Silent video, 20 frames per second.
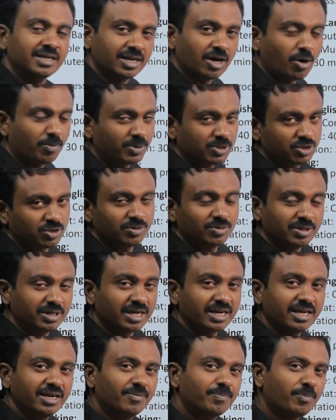ஆப்பர்ச்சுனிட்டி
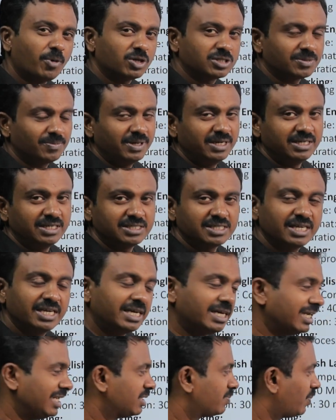நிறைய பாசிபிலிட்டிஸை
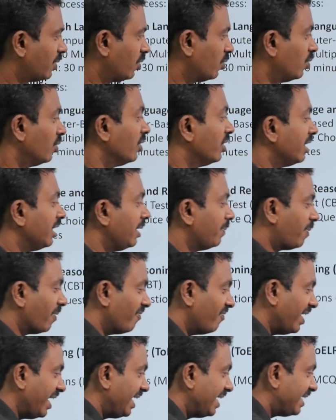இன்க்ரீஸ் பண்ணும் இப்போ
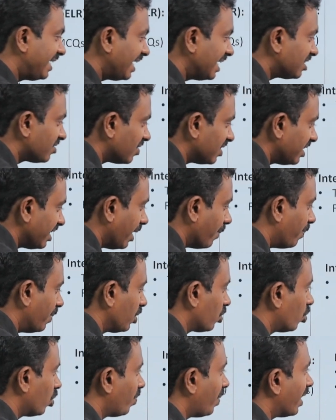வெயிட்டேஜ் வந்து எப்படி
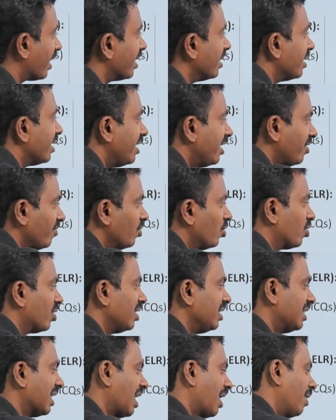கொடுப்பாங்க இந்த இன்டர்வியூக்கு
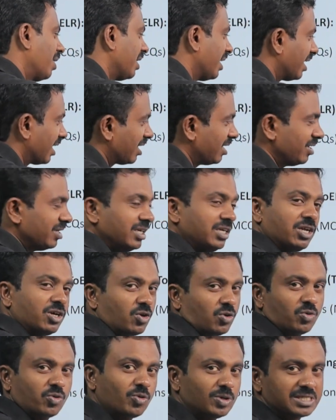இதெல்லாம் எனக்கு
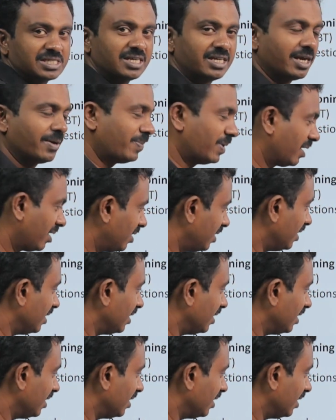இருக்கணும் கொஸ்டின் கேட்பாங்க